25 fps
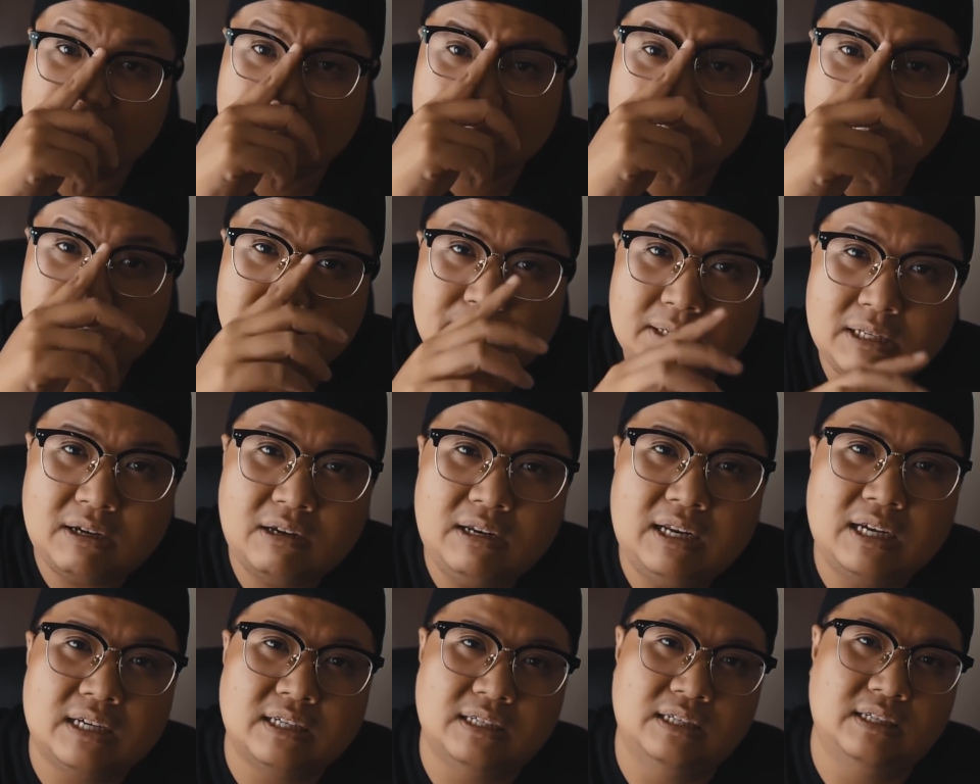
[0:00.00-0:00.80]
thì sư mới
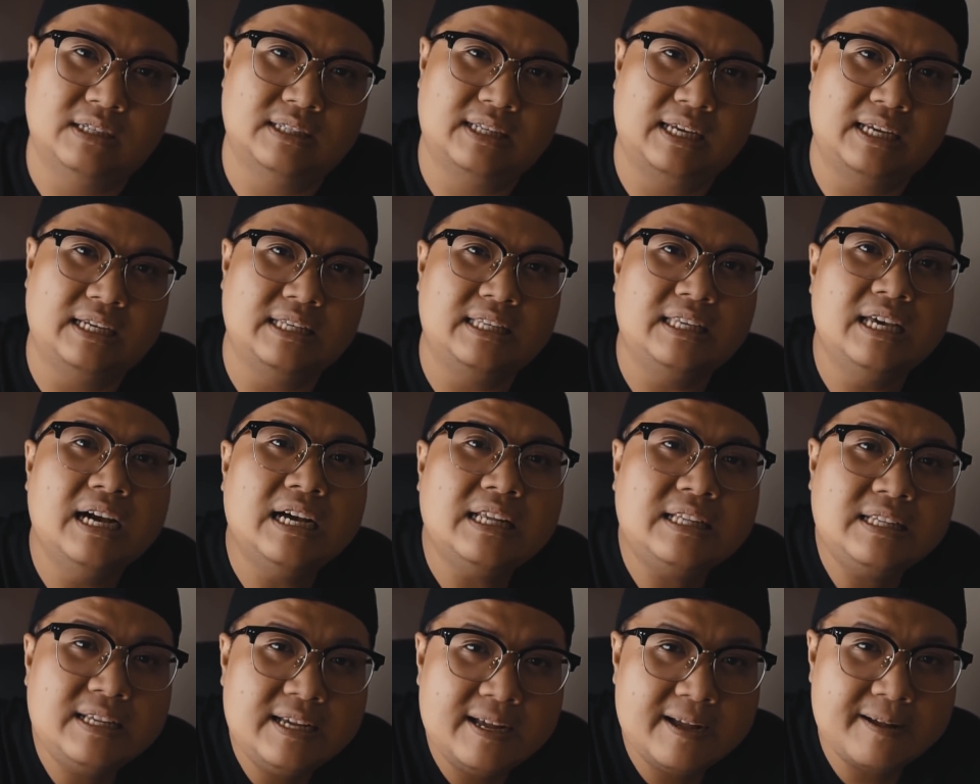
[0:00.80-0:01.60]
nói là người này
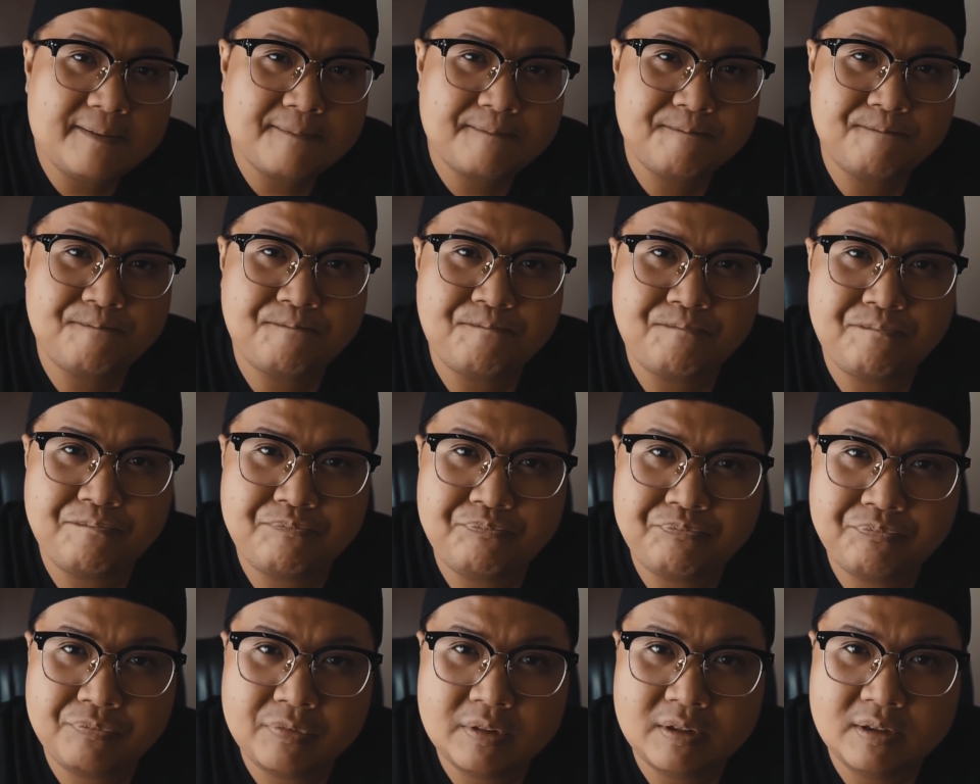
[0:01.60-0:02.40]
chết á
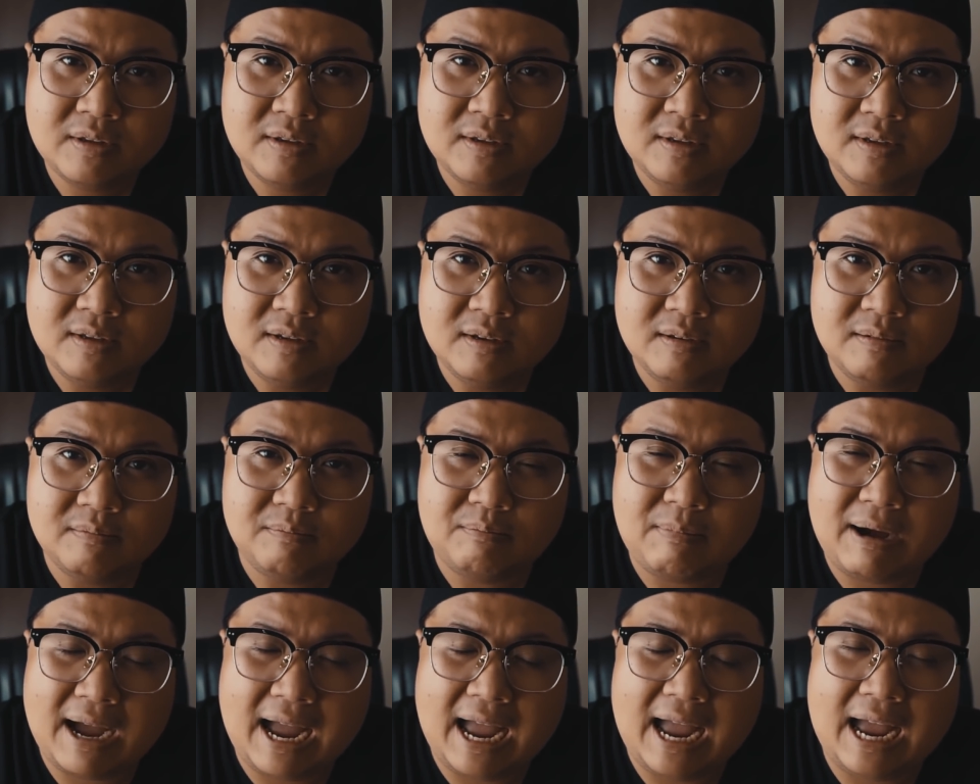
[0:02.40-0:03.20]

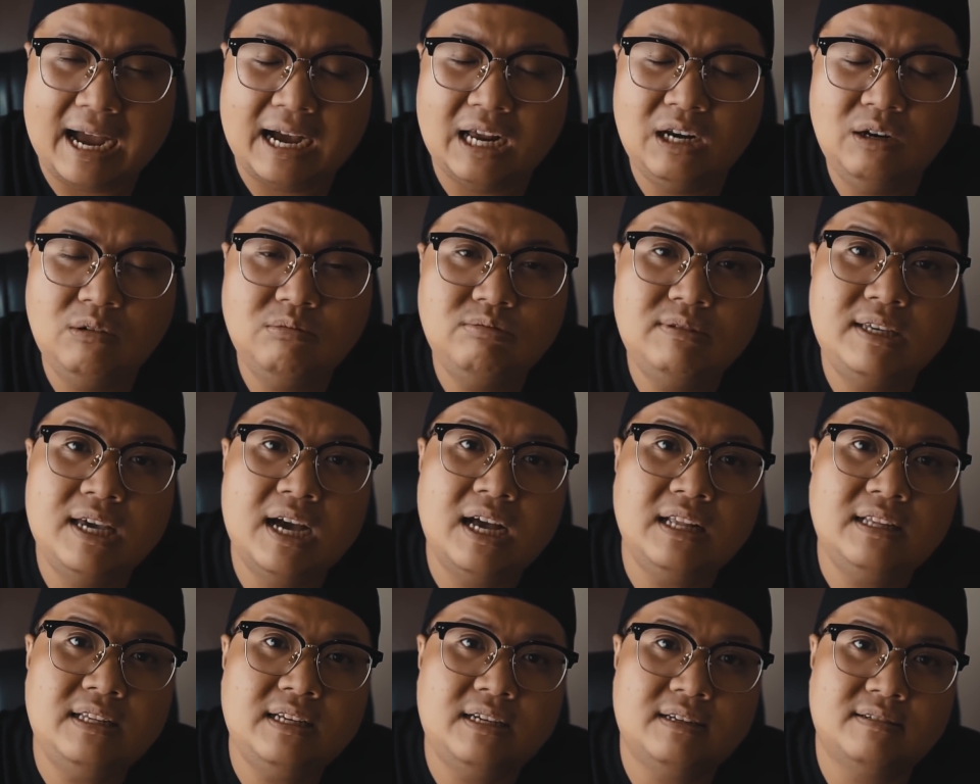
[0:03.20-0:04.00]
mà cái lúc
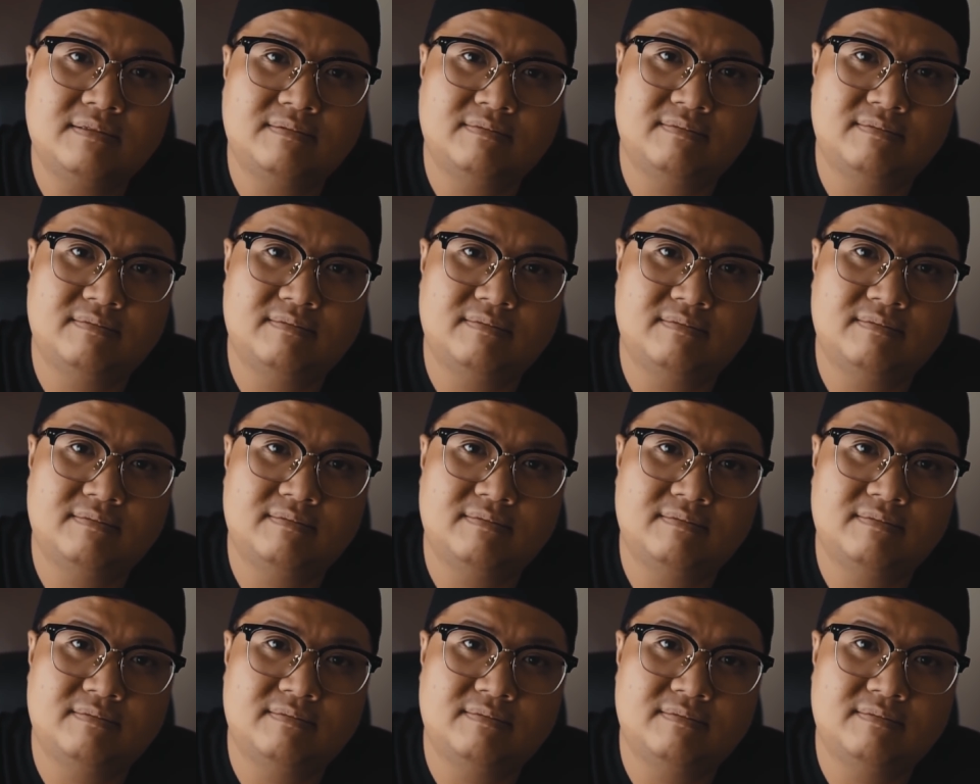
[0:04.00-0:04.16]
chết á